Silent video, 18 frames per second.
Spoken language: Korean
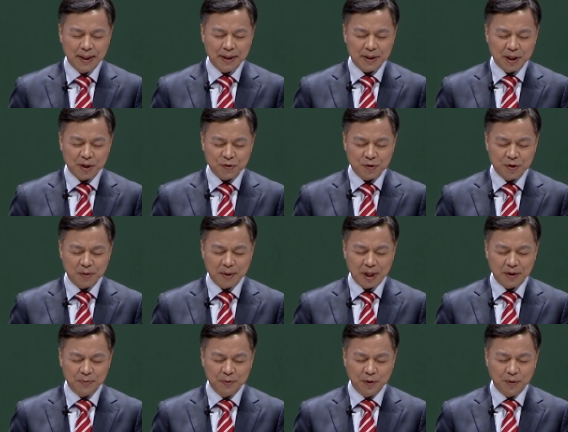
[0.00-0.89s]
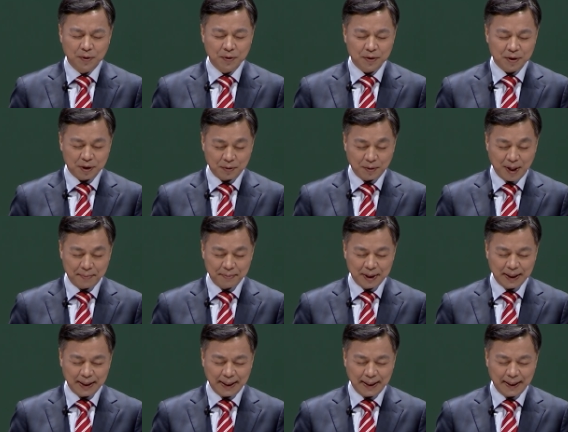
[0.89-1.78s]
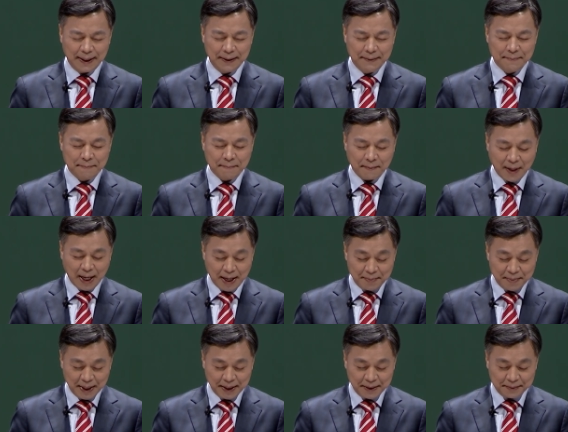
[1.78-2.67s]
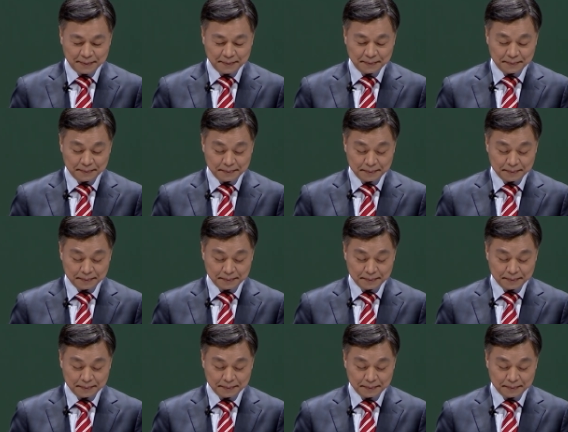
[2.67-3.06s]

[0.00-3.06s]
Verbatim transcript: 예수님의 이름으로 기도합니다. 아멘.